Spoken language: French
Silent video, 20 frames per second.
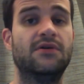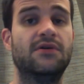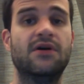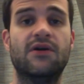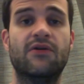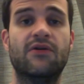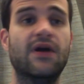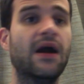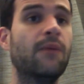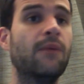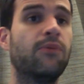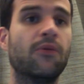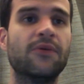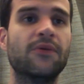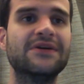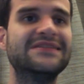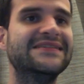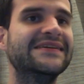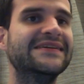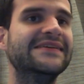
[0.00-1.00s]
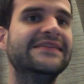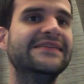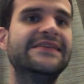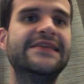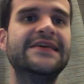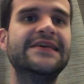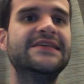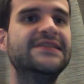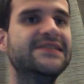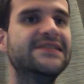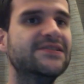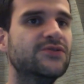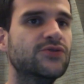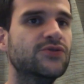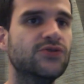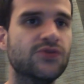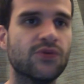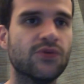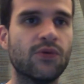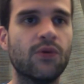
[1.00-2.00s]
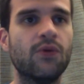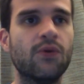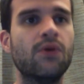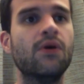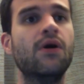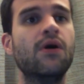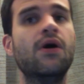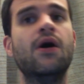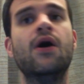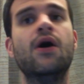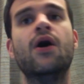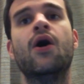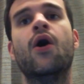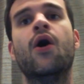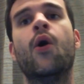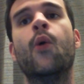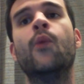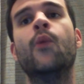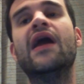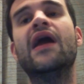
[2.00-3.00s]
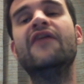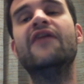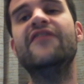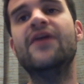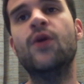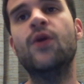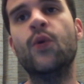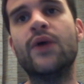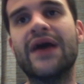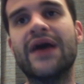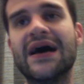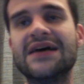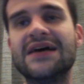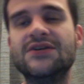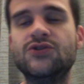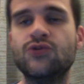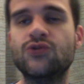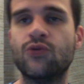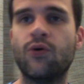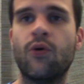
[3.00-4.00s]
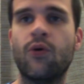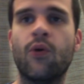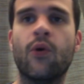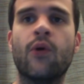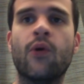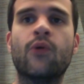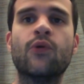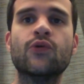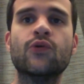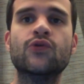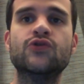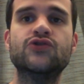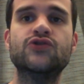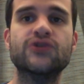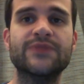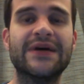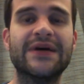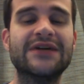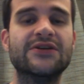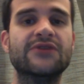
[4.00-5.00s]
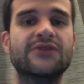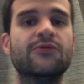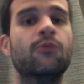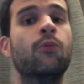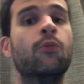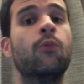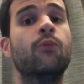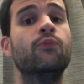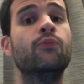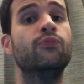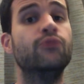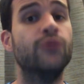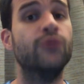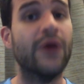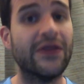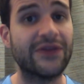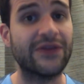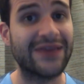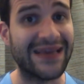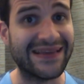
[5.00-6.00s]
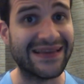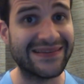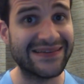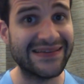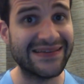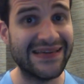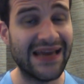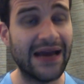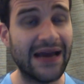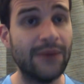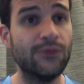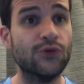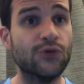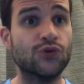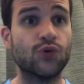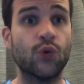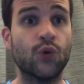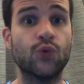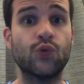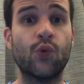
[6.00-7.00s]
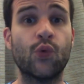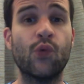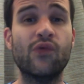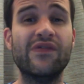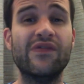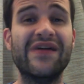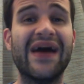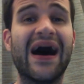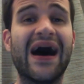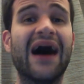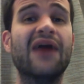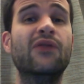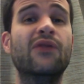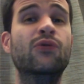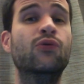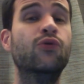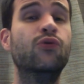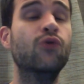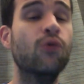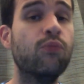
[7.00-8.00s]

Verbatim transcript: Voilà, pour moi, c'est une désillusion. On avait l'occasion au cours de ce match de peut-être quatrième, de se retrouver à deux